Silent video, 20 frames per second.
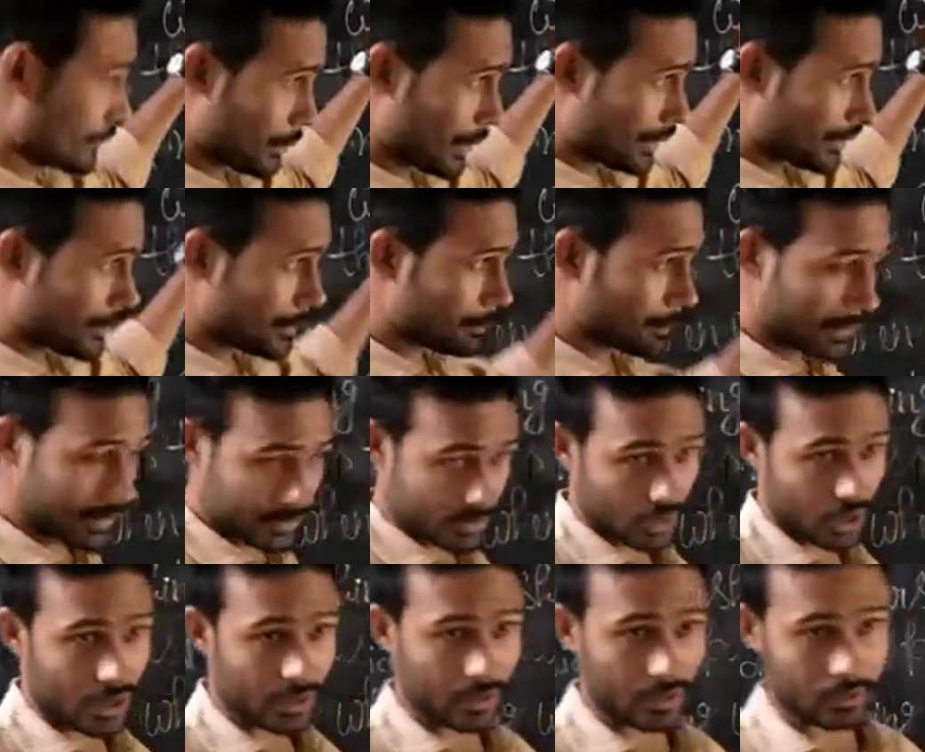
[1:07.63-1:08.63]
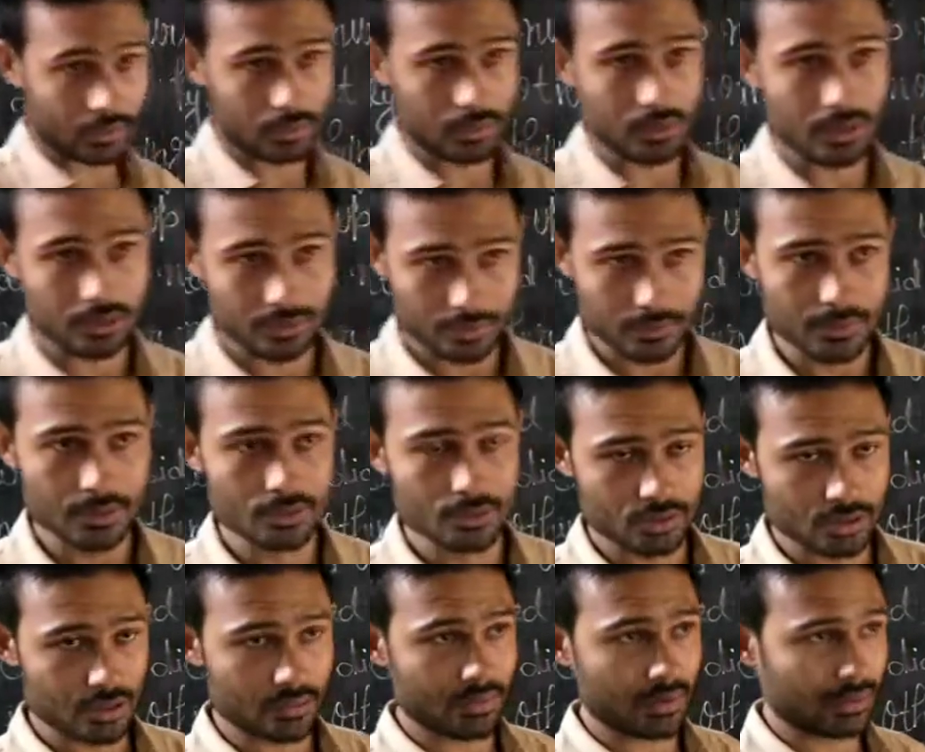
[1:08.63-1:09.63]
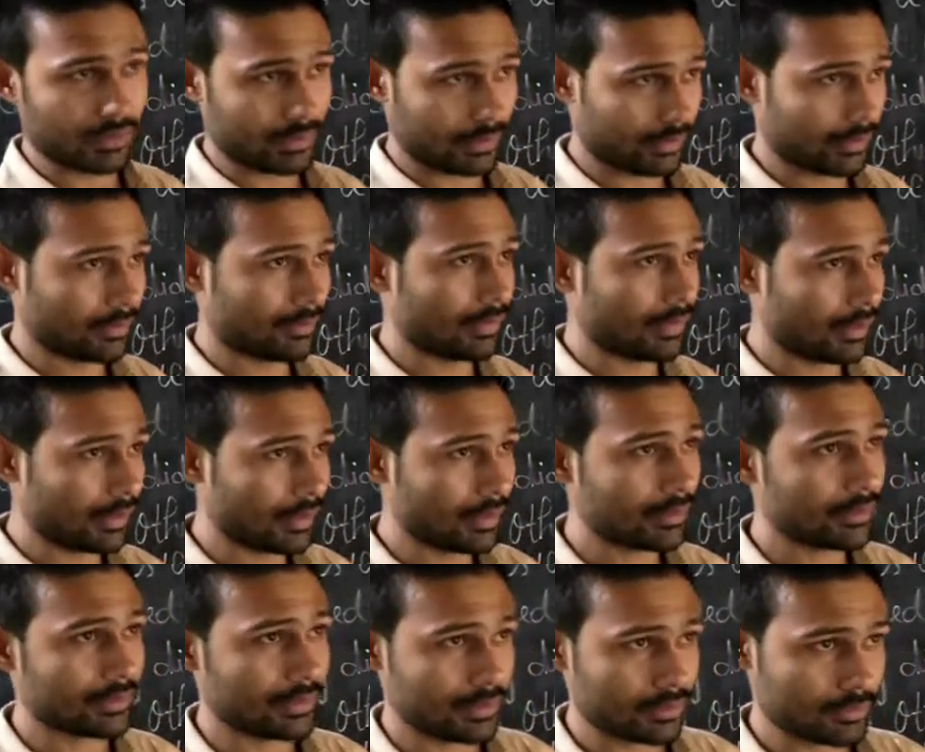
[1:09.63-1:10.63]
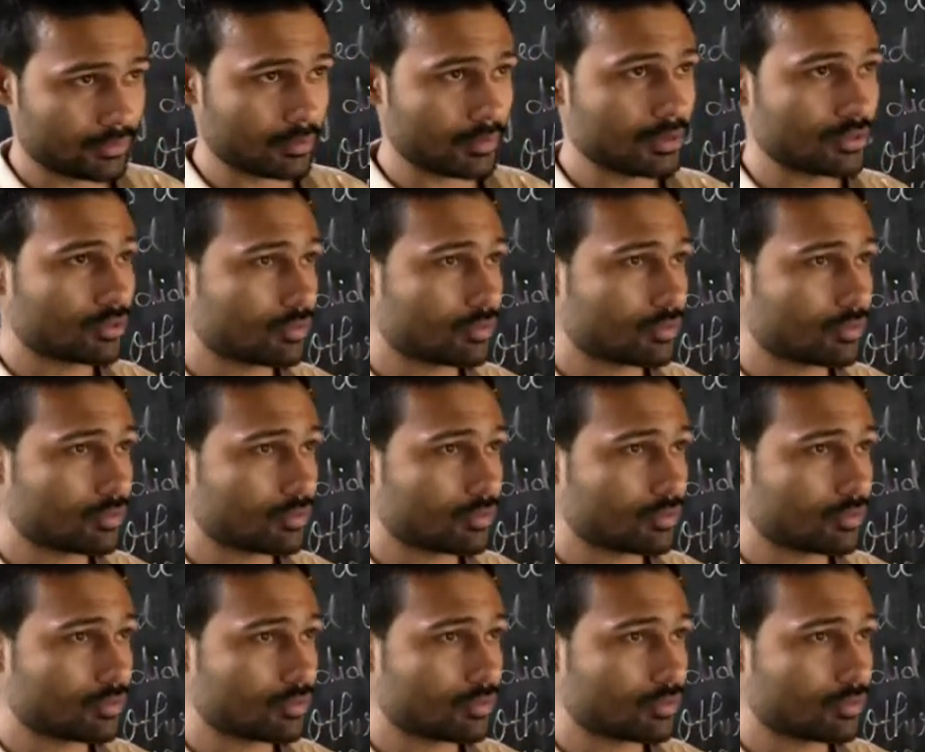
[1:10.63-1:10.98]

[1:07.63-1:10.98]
माने परिचारक नर्स मीन्स सेवा करने वाला नर्स मीन्स